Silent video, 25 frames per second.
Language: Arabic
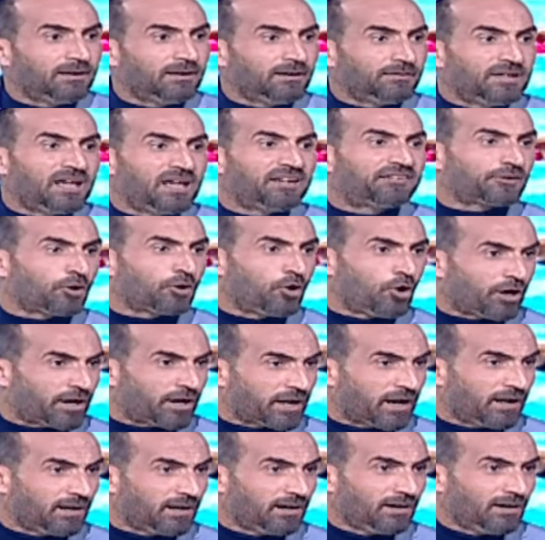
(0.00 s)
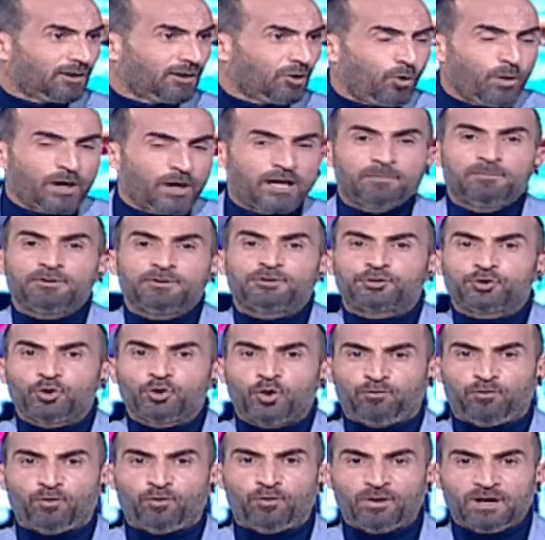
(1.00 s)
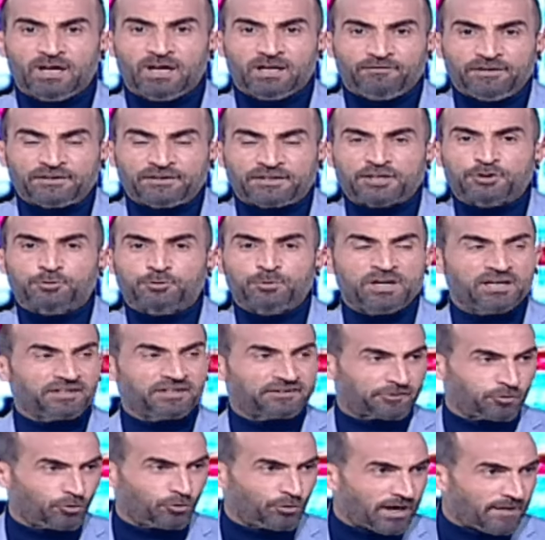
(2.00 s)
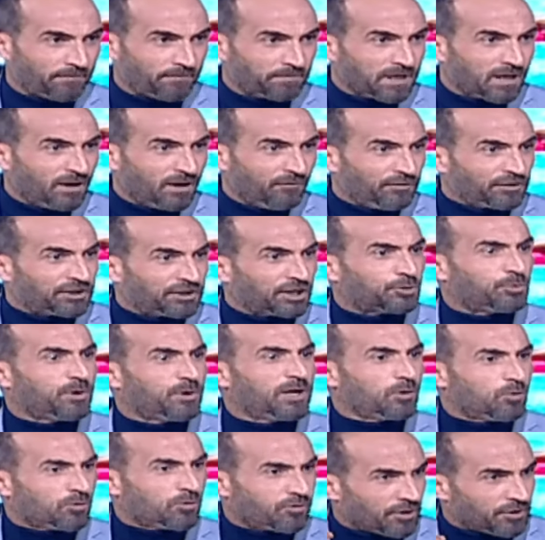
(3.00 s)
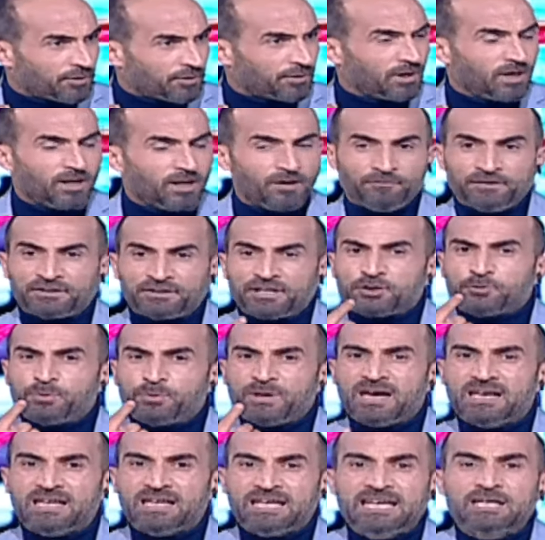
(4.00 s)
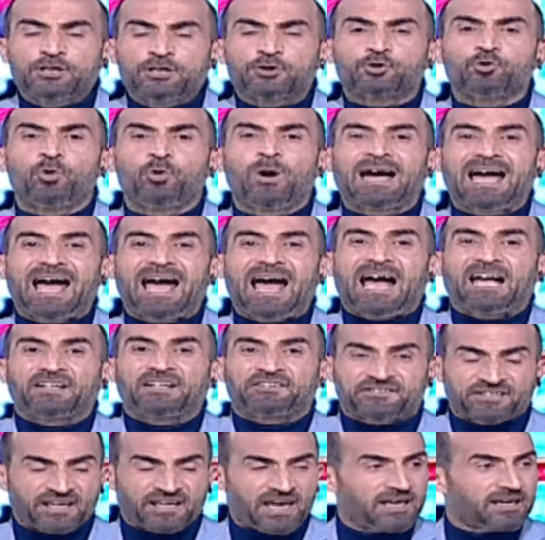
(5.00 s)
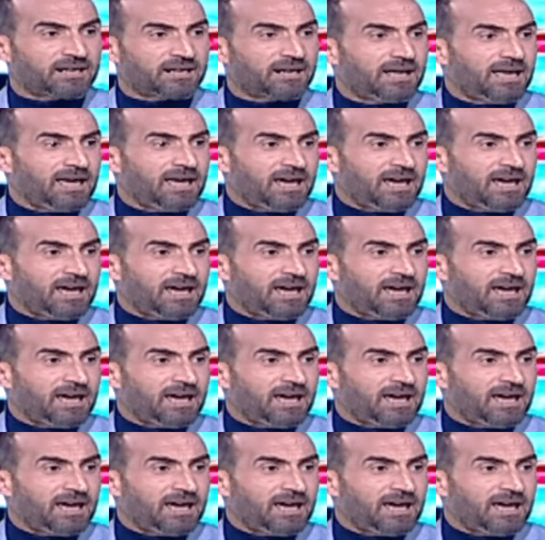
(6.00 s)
ناس اخرى وهيك تشوفوا في تشويه الصوره في تشويه الاذن في تشويه العين شو قاعد صاير